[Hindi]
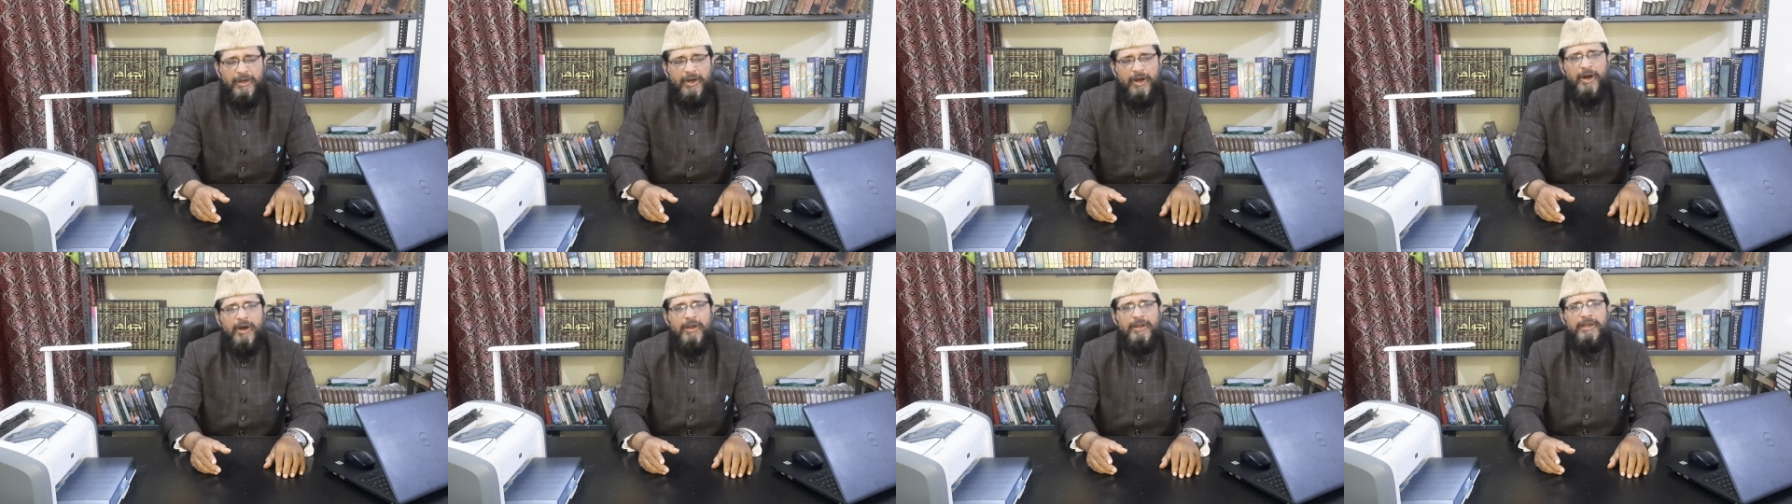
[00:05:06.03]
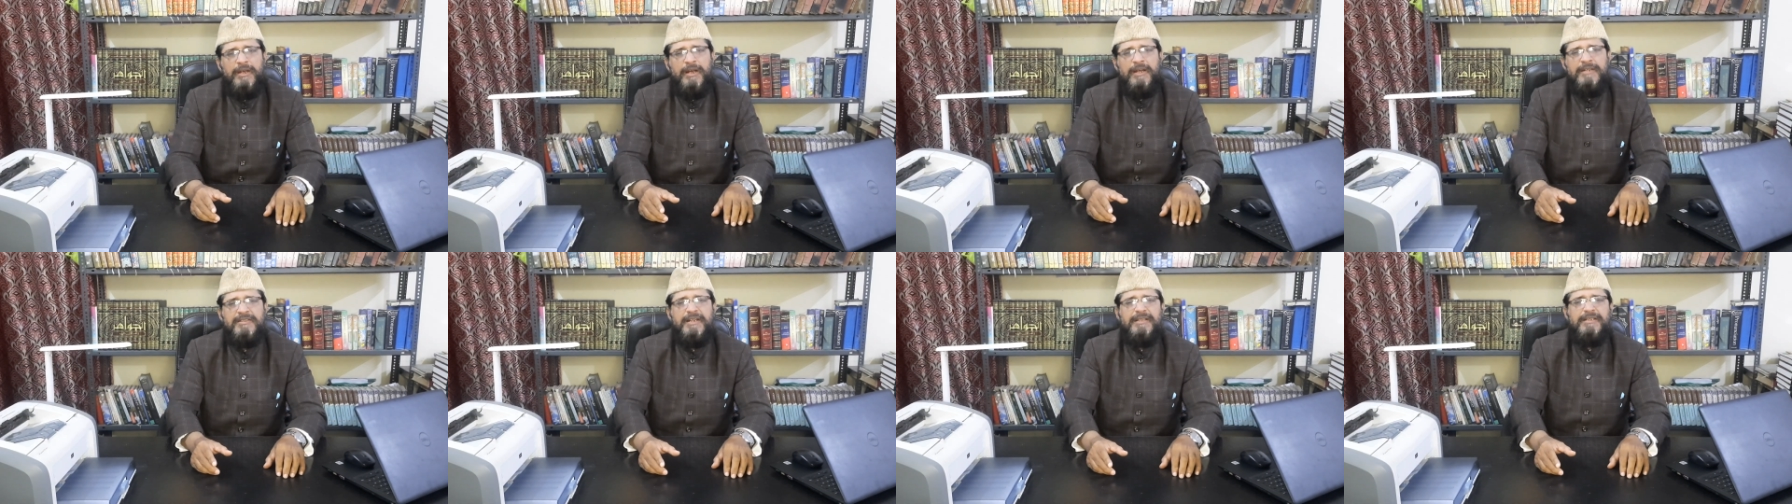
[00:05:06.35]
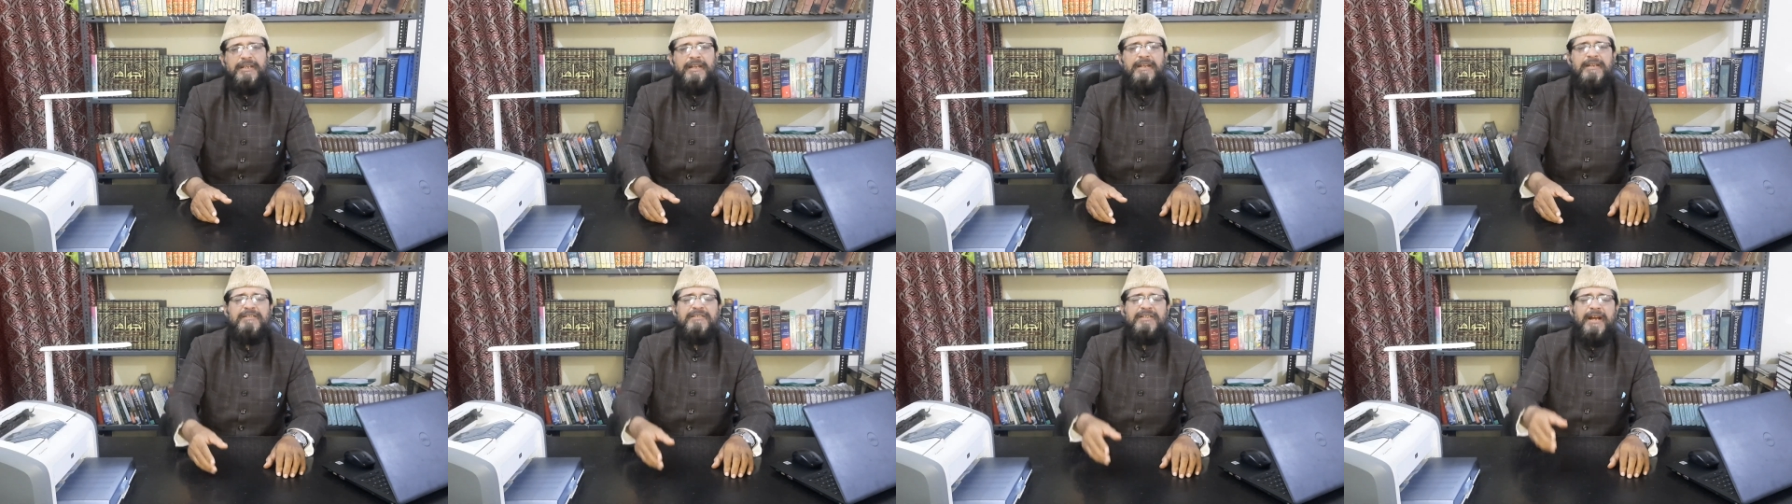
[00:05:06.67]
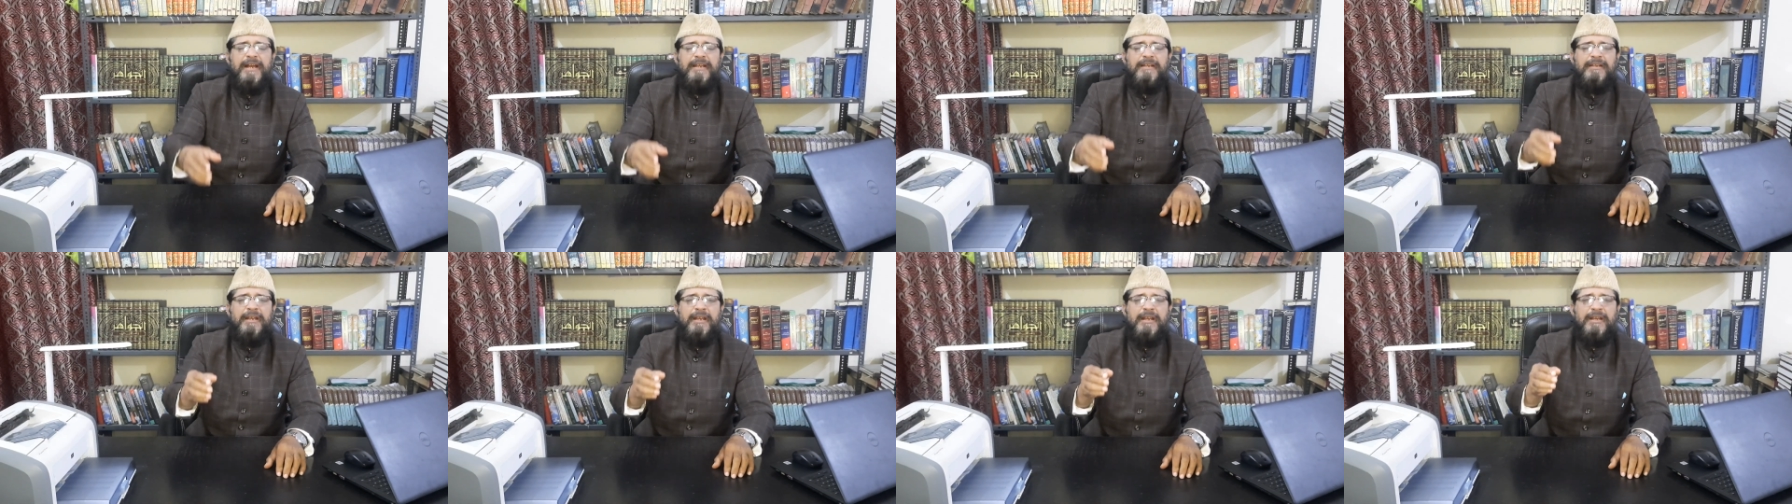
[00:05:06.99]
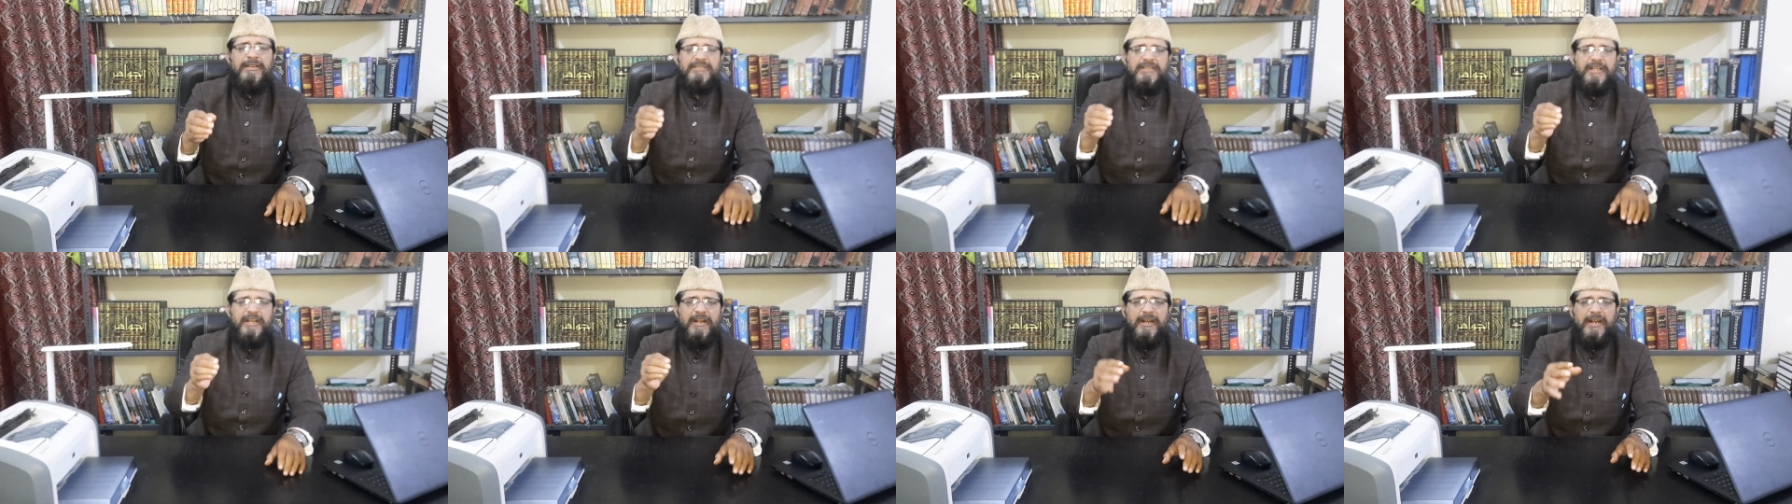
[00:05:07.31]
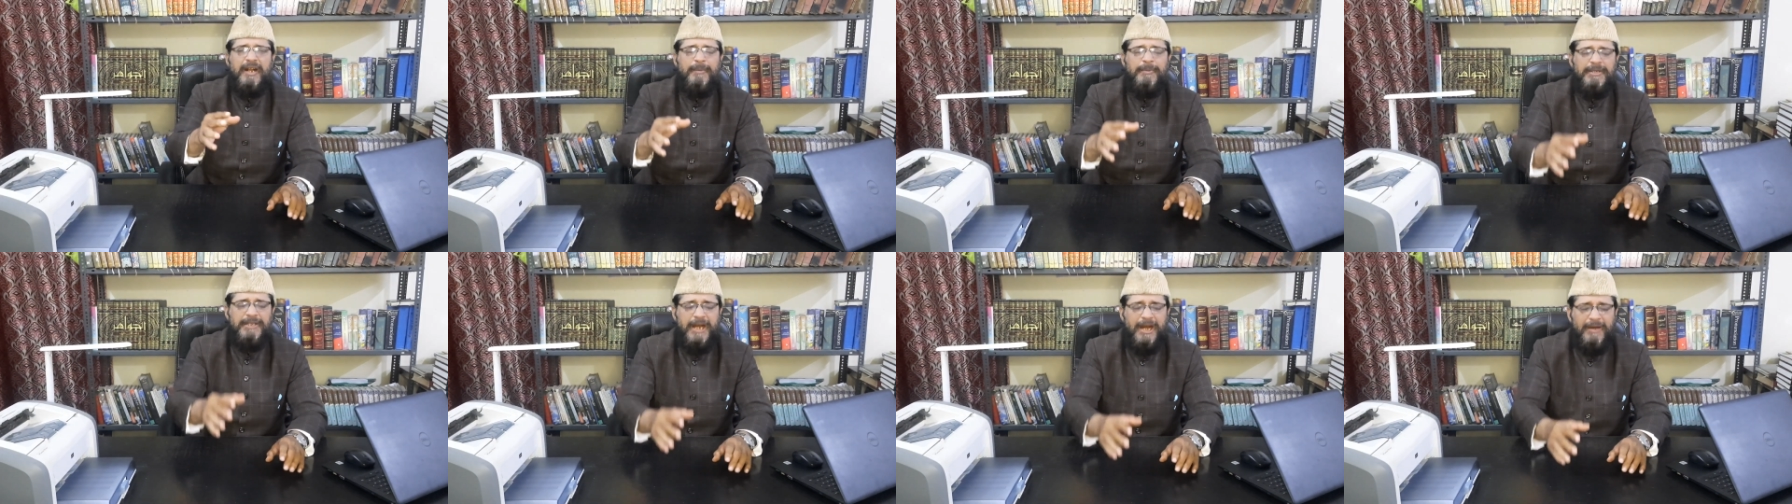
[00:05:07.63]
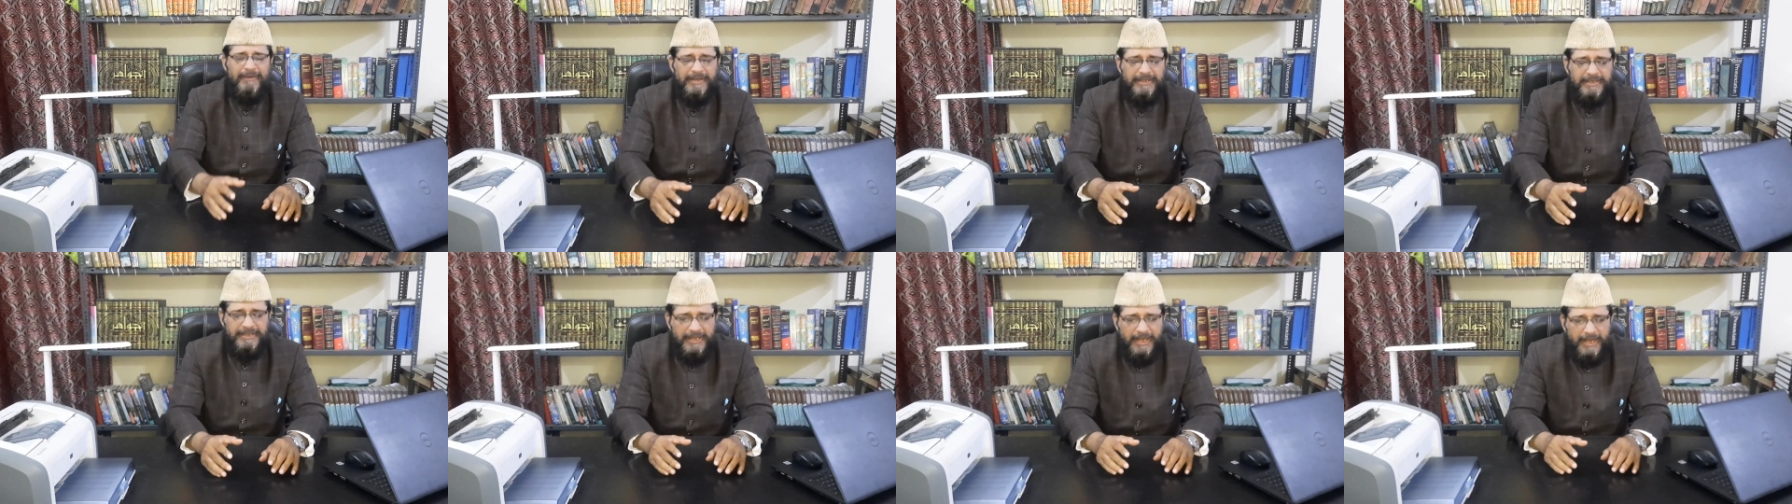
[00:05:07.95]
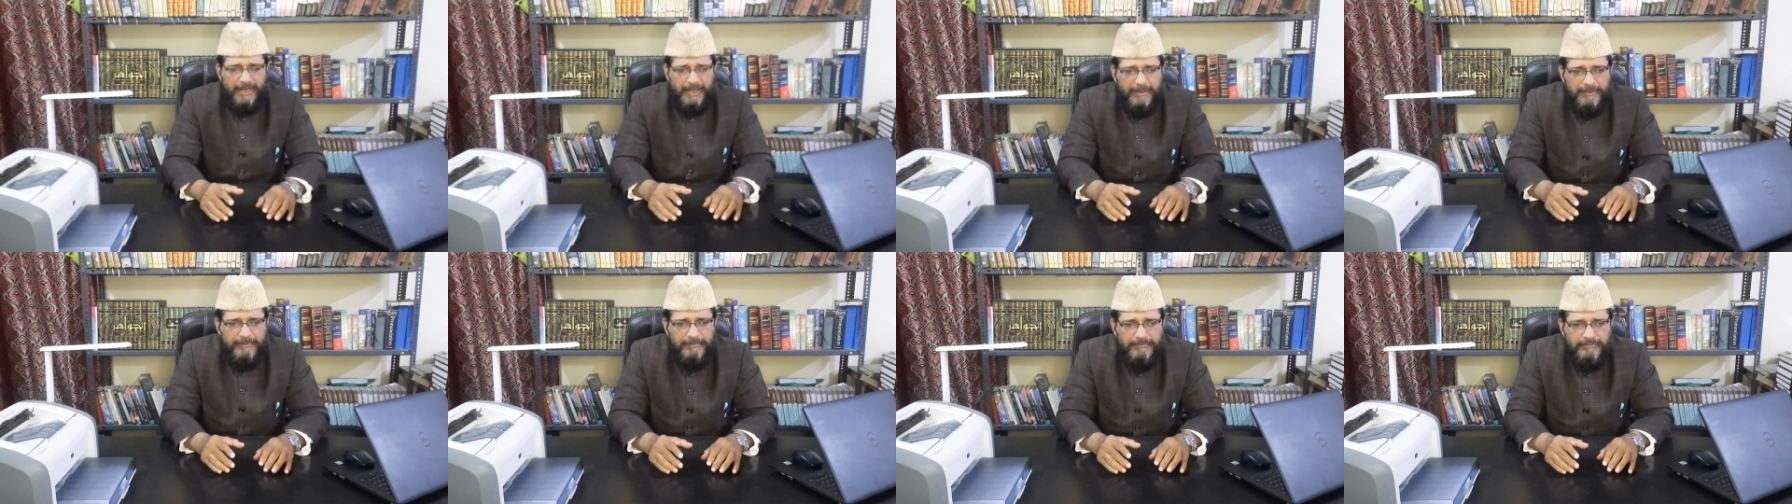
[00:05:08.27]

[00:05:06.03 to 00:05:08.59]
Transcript: और हज़रत इंसान ने इस तरह का भी दावा किया